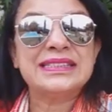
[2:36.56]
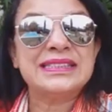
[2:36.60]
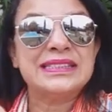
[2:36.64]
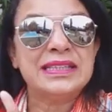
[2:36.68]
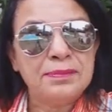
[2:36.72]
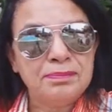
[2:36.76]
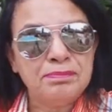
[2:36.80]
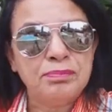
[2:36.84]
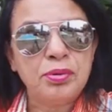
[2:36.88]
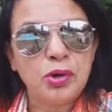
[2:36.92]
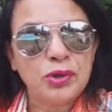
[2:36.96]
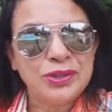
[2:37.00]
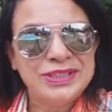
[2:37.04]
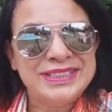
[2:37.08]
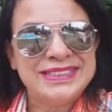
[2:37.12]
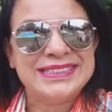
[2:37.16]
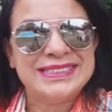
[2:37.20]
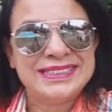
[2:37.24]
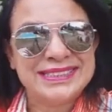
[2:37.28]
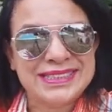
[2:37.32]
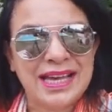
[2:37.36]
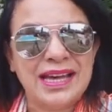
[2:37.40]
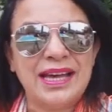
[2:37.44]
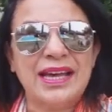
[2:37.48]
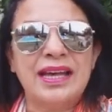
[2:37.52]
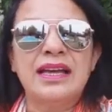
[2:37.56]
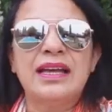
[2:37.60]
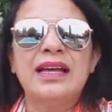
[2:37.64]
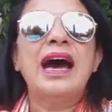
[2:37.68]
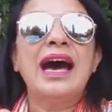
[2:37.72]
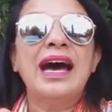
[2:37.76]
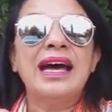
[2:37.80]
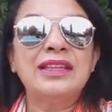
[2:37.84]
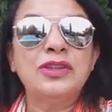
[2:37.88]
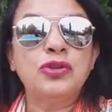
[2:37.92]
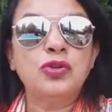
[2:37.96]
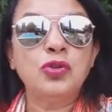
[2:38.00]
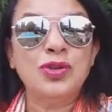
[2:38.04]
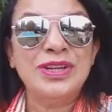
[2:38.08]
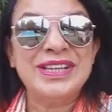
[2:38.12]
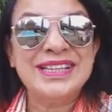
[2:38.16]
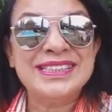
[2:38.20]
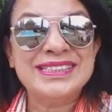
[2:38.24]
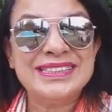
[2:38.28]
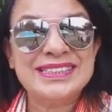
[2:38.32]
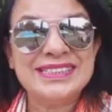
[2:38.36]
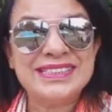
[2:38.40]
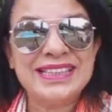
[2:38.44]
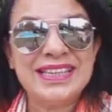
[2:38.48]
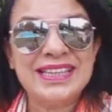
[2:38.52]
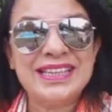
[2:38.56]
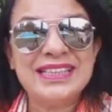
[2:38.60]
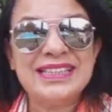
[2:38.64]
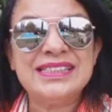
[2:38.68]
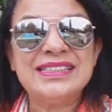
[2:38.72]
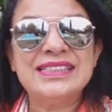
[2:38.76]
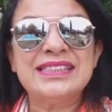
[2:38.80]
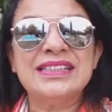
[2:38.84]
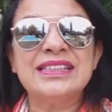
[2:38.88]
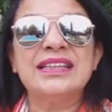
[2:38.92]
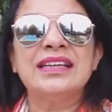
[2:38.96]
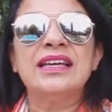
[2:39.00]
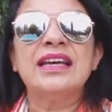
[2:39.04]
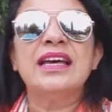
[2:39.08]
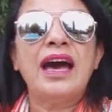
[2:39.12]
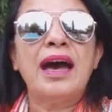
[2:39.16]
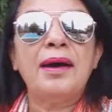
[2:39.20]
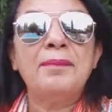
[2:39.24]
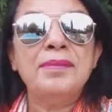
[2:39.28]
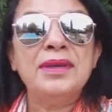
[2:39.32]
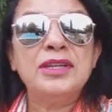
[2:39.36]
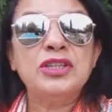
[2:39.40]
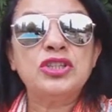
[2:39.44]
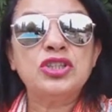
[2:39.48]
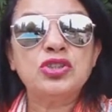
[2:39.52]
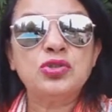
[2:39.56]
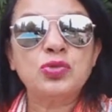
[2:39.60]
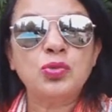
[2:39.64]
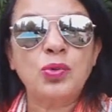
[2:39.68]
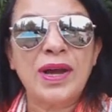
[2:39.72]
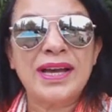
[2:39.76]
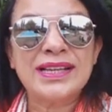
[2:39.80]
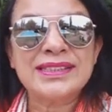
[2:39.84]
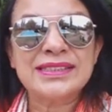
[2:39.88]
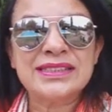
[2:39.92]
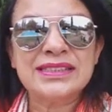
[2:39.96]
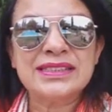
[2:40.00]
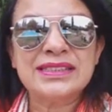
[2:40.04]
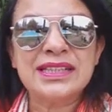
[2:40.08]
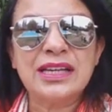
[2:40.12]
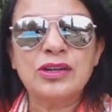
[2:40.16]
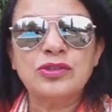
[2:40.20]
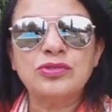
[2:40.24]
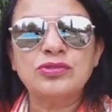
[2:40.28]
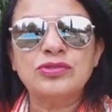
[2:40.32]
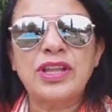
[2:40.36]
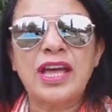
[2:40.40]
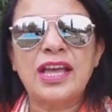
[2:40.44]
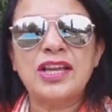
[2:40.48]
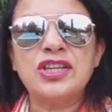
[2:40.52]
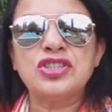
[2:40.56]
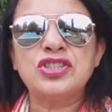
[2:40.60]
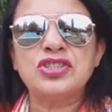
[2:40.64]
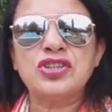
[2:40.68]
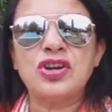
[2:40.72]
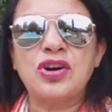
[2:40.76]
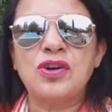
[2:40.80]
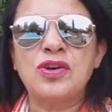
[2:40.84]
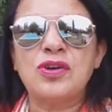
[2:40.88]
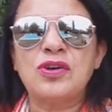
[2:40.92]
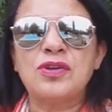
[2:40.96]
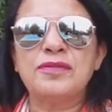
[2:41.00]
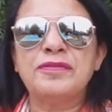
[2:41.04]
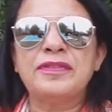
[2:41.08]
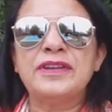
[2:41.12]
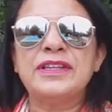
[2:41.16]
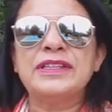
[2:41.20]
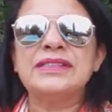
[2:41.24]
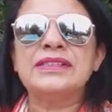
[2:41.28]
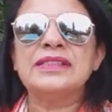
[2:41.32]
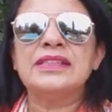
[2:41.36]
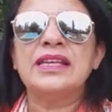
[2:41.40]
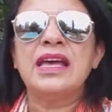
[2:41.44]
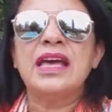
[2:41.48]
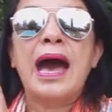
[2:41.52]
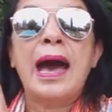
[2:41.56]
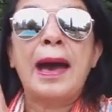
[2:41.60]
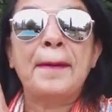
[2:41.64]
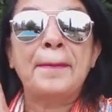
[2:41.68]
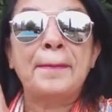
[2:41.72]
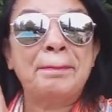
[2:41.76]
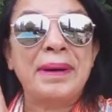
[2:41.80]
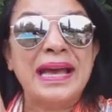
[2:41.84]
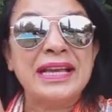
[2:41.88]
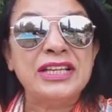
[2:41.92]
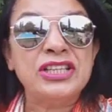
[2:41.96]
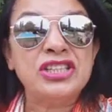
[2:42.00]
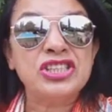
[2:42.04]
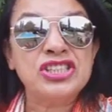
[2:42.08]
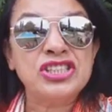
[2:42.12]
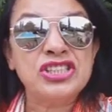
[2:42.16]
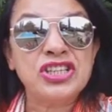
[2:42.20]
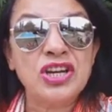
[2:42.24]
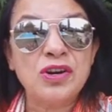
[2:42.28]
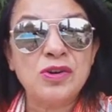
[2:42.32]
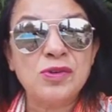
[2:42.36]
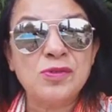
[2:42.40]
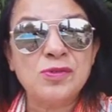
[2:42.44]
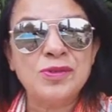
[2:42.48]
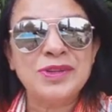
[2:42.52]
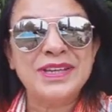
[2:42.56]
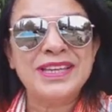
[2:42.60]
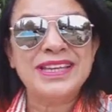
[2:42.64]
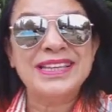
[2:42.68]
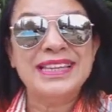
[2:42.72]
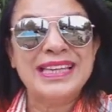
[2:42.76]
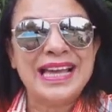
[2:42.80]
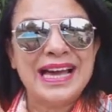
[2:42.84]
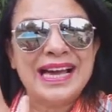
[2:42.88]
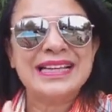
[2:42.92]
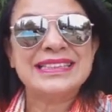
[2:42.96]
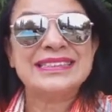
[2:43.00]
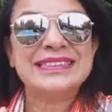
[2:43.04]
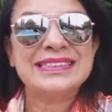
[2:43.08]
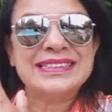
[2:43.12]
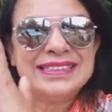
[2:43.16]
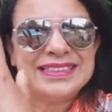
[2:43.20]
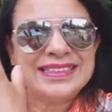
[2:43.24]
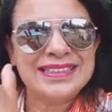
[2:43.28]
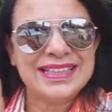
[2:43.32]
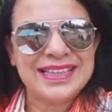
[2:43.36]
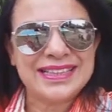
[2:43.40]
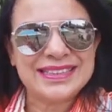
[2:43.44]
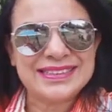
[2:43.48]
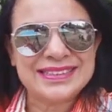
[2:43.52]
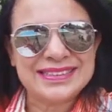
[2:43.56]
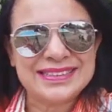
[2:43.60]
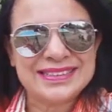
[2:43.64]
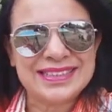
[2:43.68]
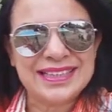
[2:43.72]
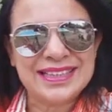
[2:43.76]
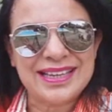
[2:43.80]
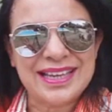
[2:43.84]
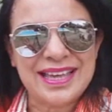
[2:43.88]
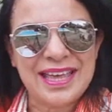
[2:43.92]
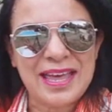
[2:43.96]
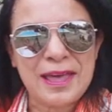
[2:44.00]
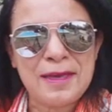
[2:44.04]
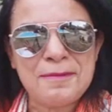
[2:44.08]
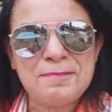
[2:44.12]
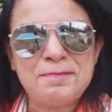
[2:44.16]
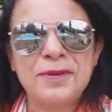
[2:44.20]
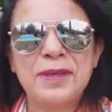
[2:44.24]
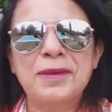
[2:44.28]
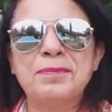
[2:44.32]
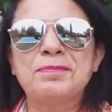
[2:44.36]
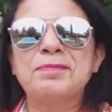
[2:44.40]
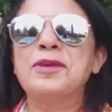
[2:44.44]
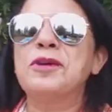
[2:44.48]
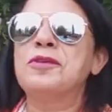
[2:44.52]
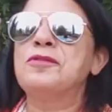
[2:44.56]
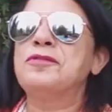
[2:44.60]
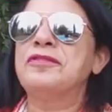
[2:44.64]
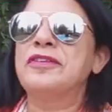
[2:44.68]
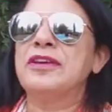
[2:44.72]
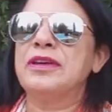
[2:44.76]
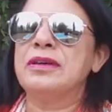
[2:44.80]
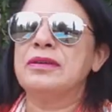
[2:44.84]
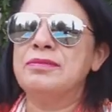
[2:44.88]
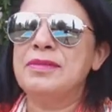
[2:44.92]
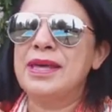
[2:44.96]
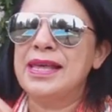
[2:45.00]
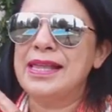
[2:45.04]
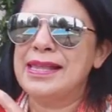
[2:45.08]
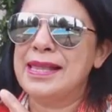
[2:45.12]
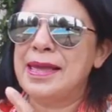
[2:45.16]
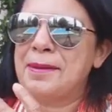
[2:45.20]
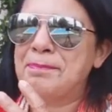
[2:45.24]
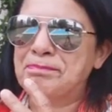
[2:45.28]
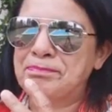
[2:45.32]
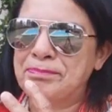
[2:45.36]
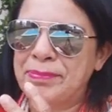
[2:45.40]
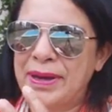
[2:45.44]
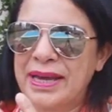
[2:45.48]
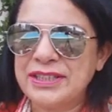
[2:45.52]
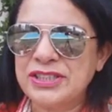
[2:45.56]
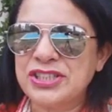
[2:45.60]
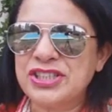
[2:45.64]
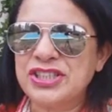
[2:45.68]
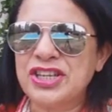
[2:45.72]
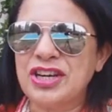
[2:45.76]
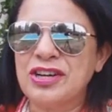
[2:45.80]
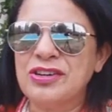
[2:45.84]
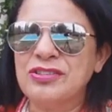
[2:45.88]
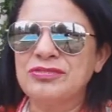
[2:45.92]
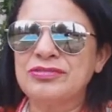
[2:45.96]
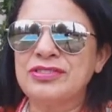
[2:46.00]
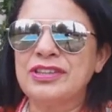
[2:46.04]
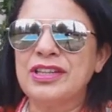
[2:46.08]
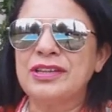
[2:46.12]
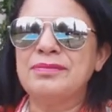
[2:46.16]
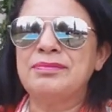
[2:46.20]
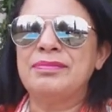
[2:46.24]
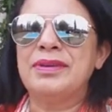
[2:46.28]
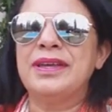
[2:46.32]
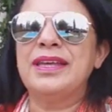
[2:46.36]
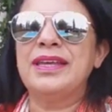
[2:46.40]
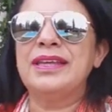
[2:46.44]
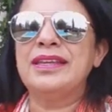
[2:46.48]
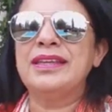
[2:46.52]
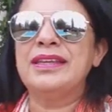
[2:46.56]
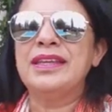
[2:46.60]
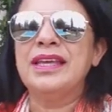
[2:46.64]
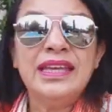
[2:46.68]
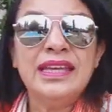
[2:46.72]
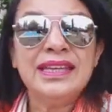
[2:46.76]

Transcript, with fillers: simbolizar a adolescência, a menstruação das jovens, a paixão que nasce nessa época, porque o vermelho é paixão também.